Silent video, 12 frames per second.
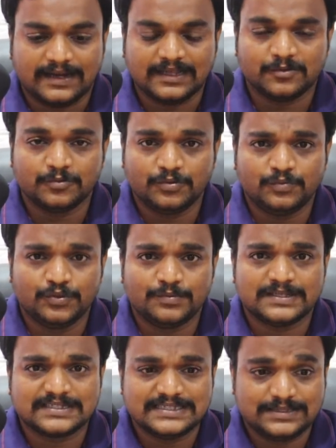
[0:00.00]
ஆனால் மூணு
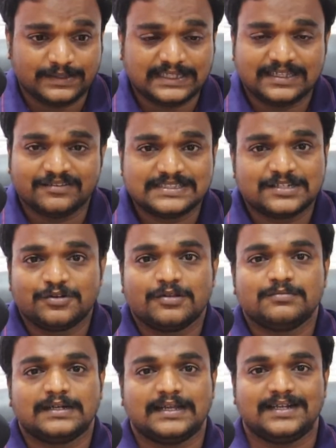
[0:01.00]
மாதம் கழிச்சு பார்த்தா அதை
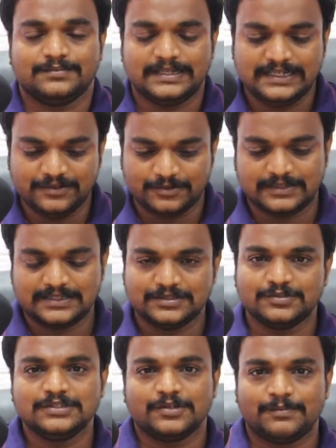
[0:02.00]
வச்சுருக்க மாட்டாங்க அந்த மாதிரி ஒரு
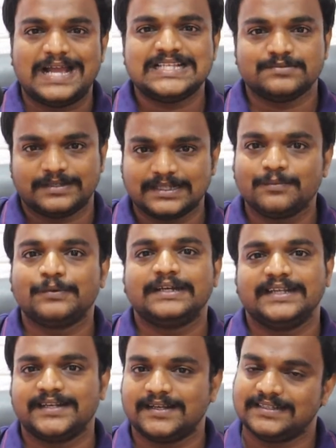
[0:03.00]
இது வந்து ஒரு பேட்ச் மாதிரி தான்
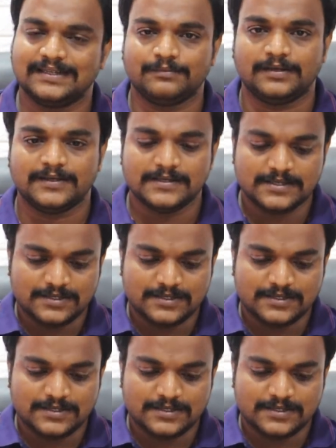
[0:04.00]
போயிட்டே இருக்குது அந்த டைமில்